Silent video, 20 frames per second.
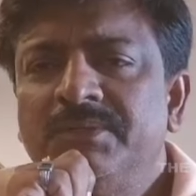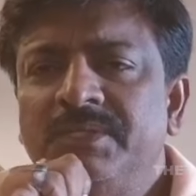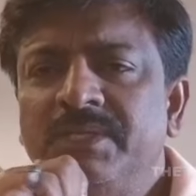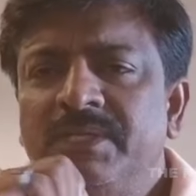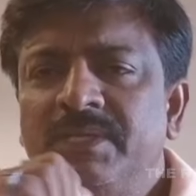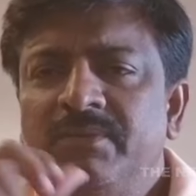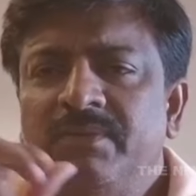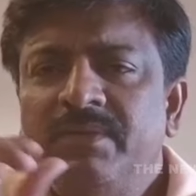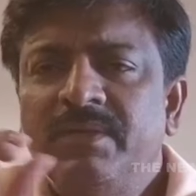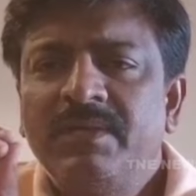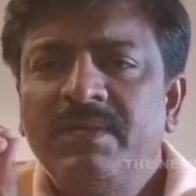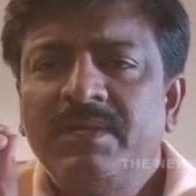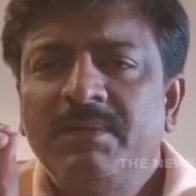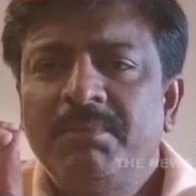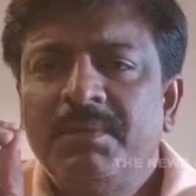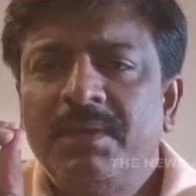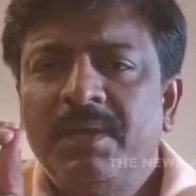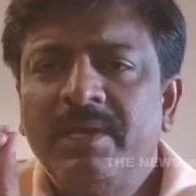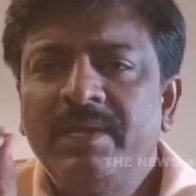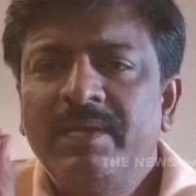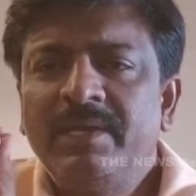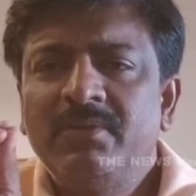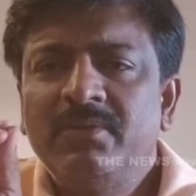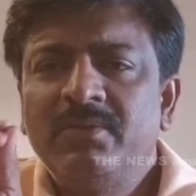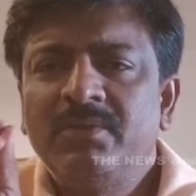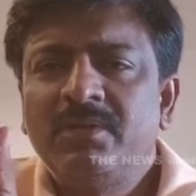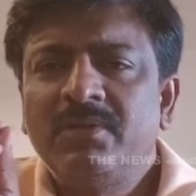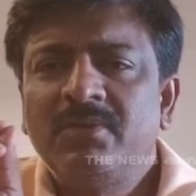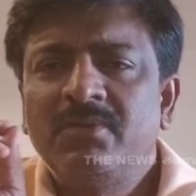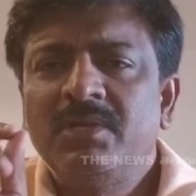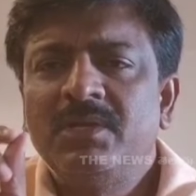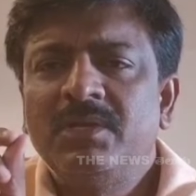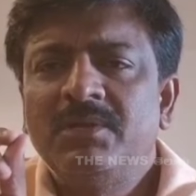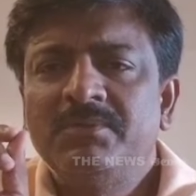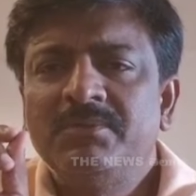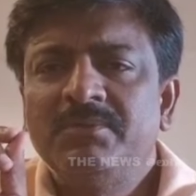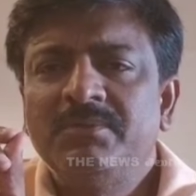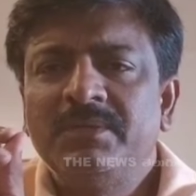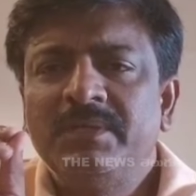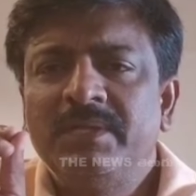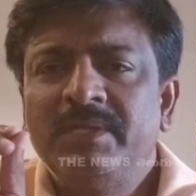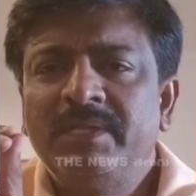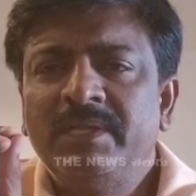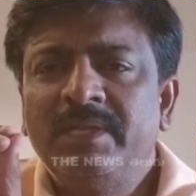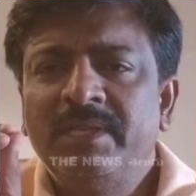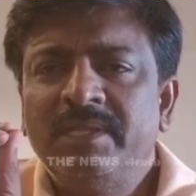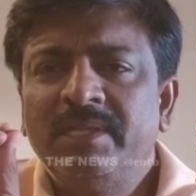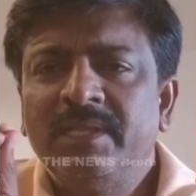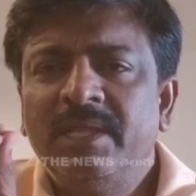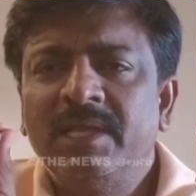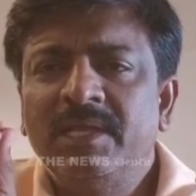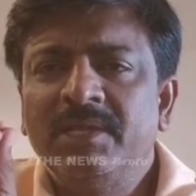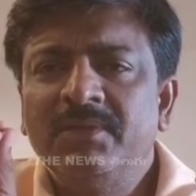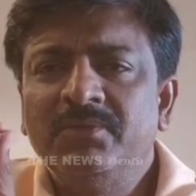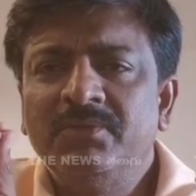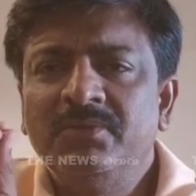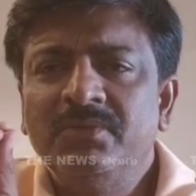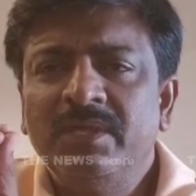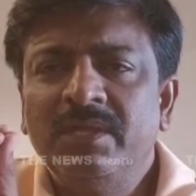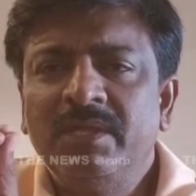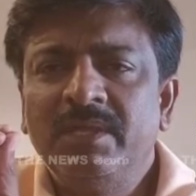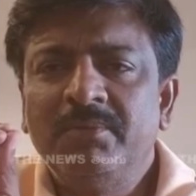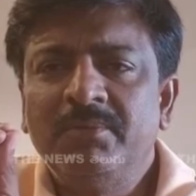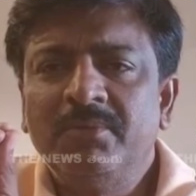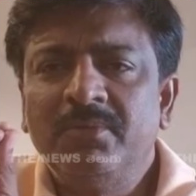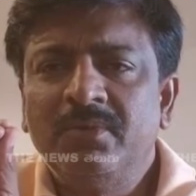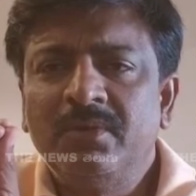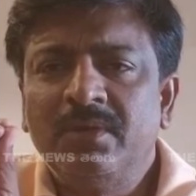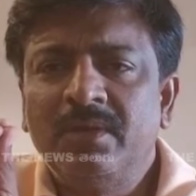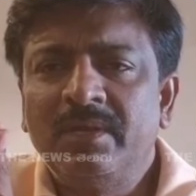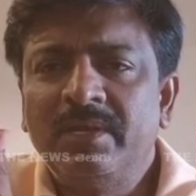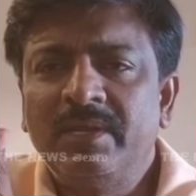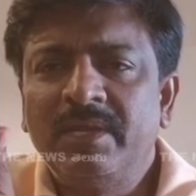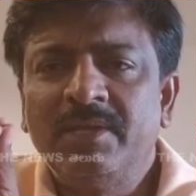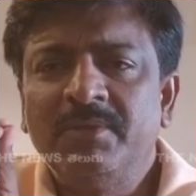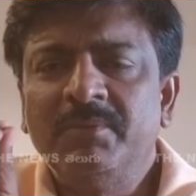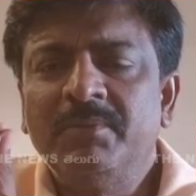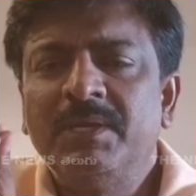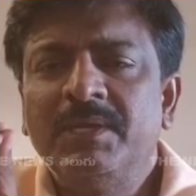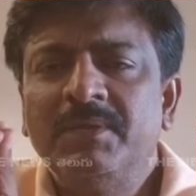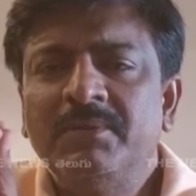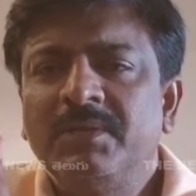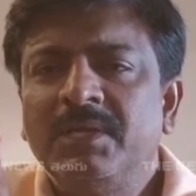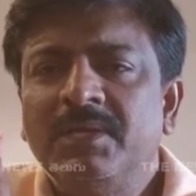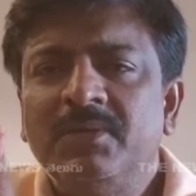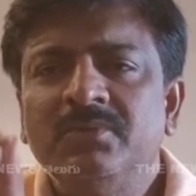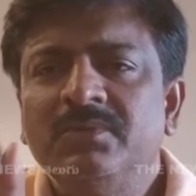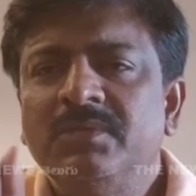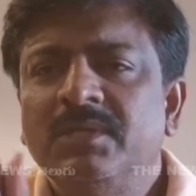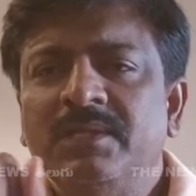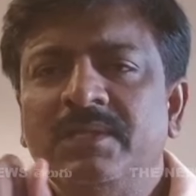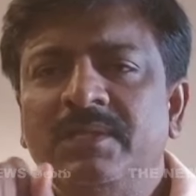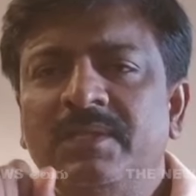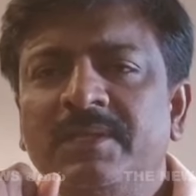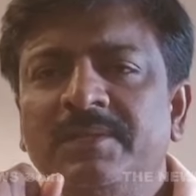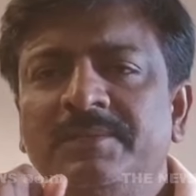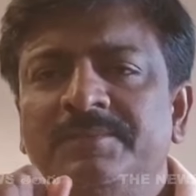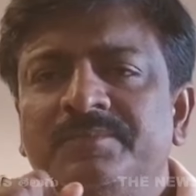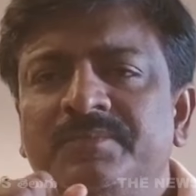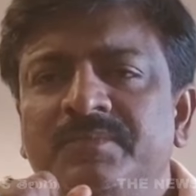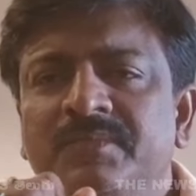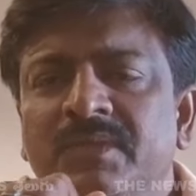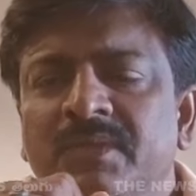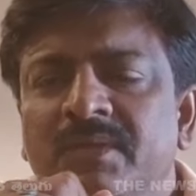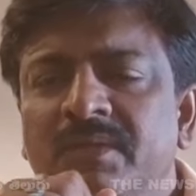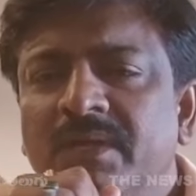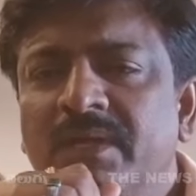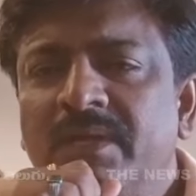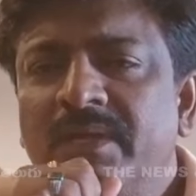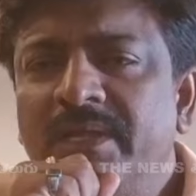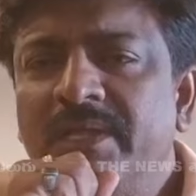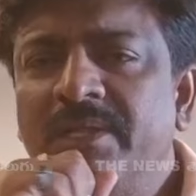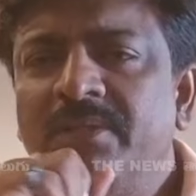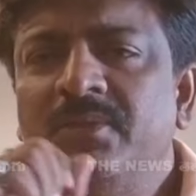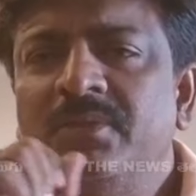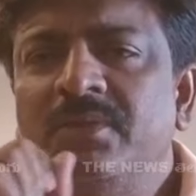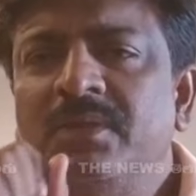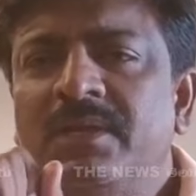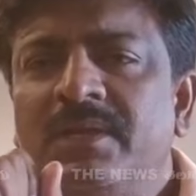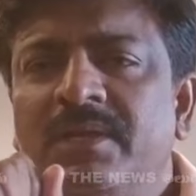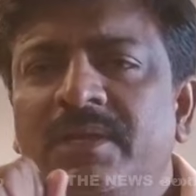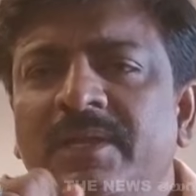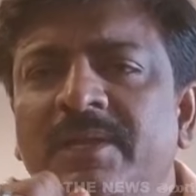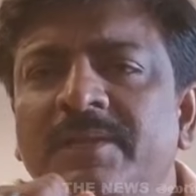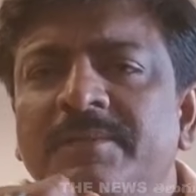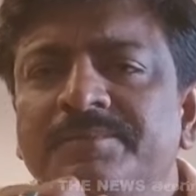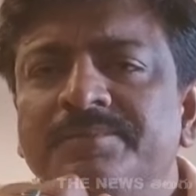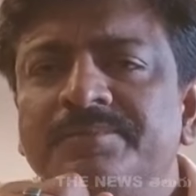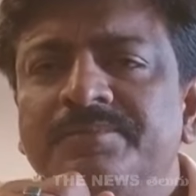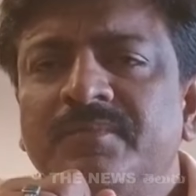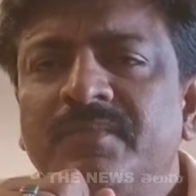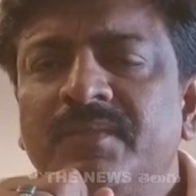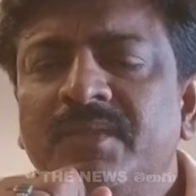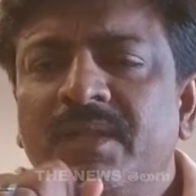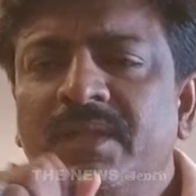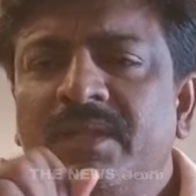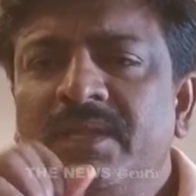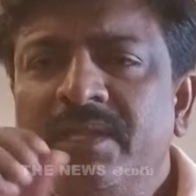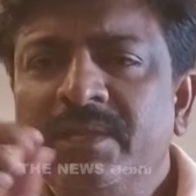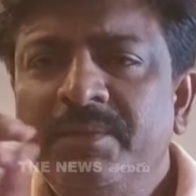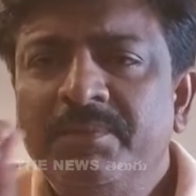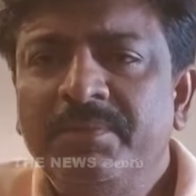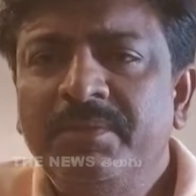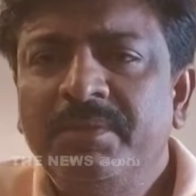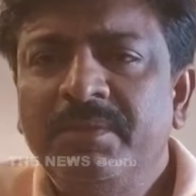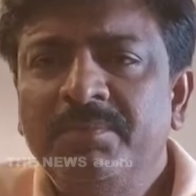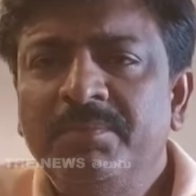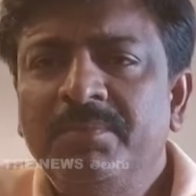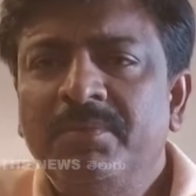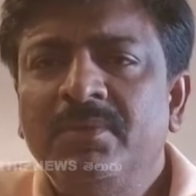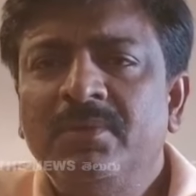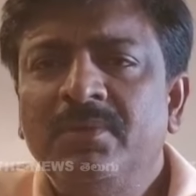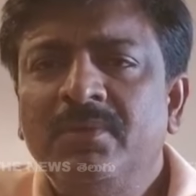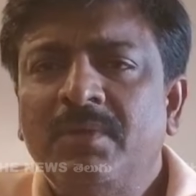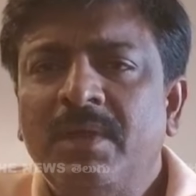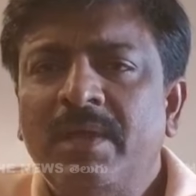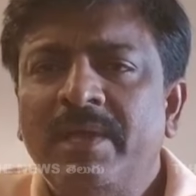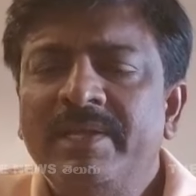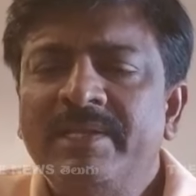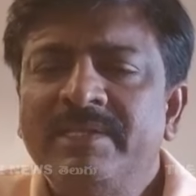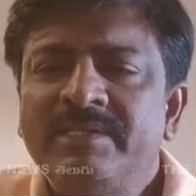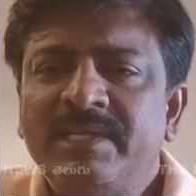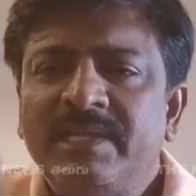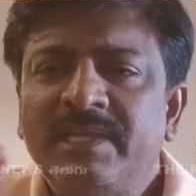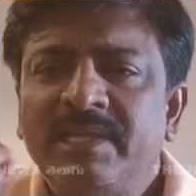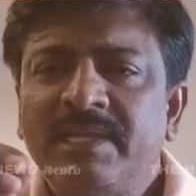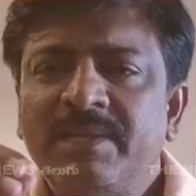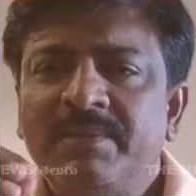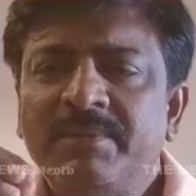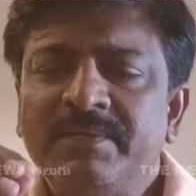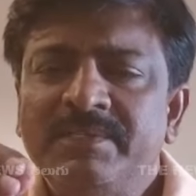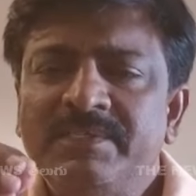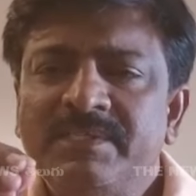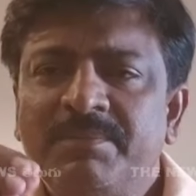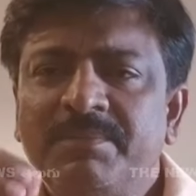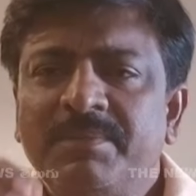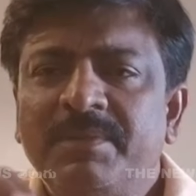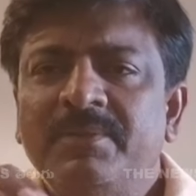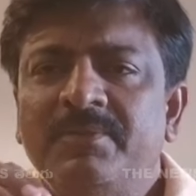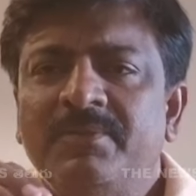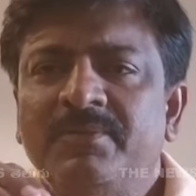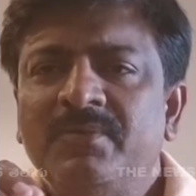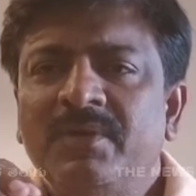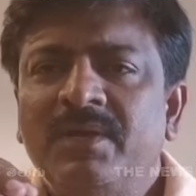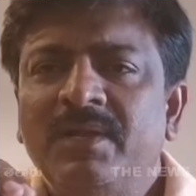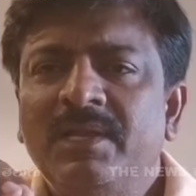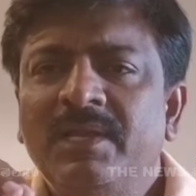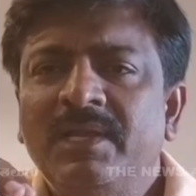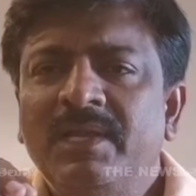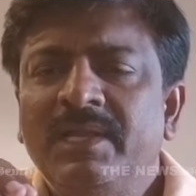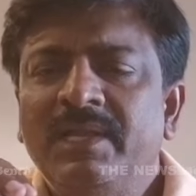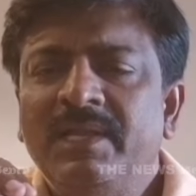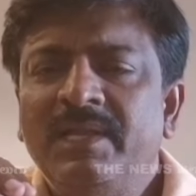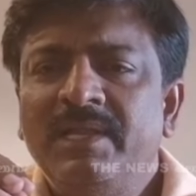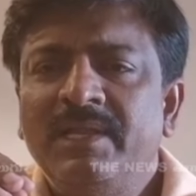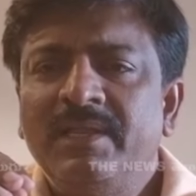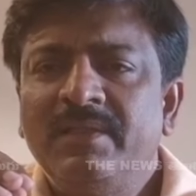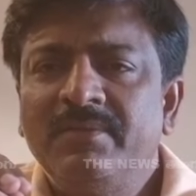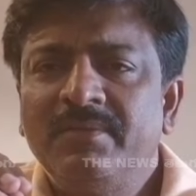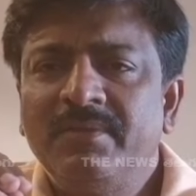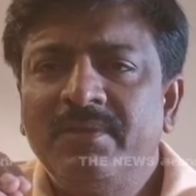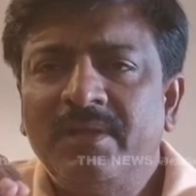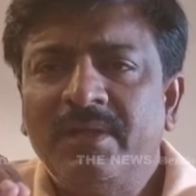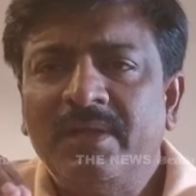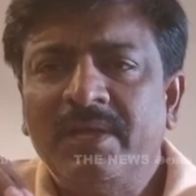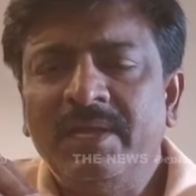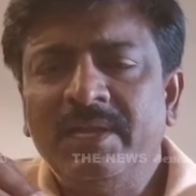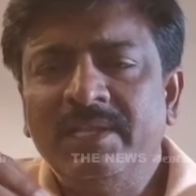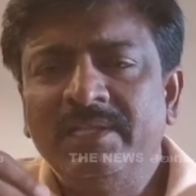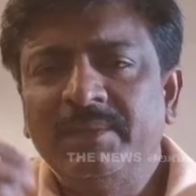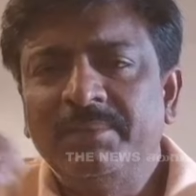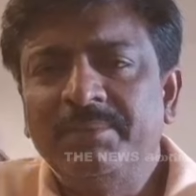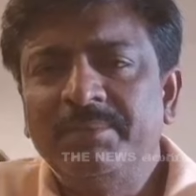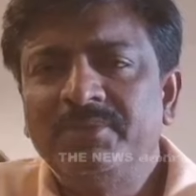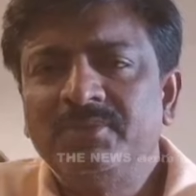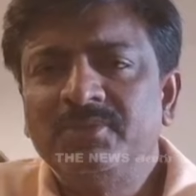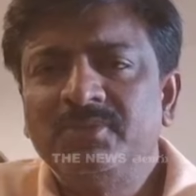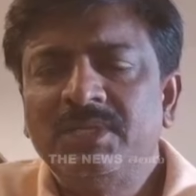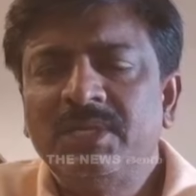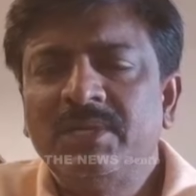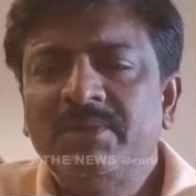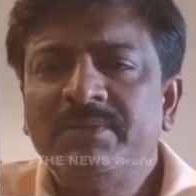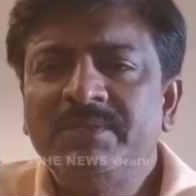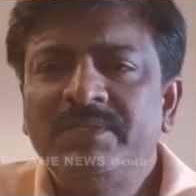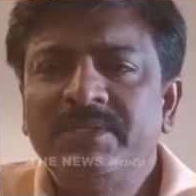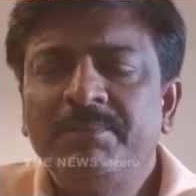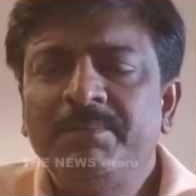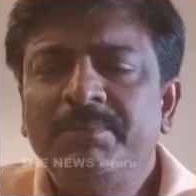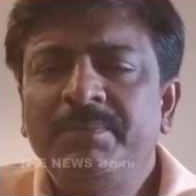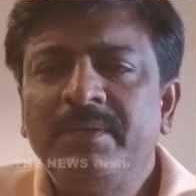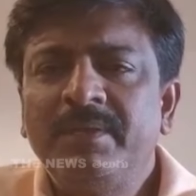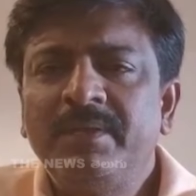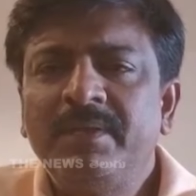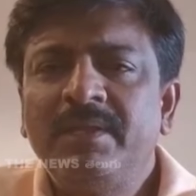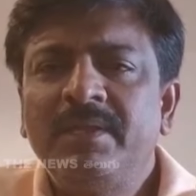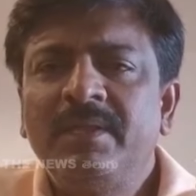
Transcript: దీని వెనుక భారీ కుట్రకోణం ఏదైనా దాగి ఉందేమో అనే అనుమానం కలుగుతుంది అంటే ఎందుకంటే ఈ ఇప్పుడు అరెస్ట్ అయినామని చెప్పడం వాళ్ళే వాళ్ళే తప్పించుకున్నామని చెప్పి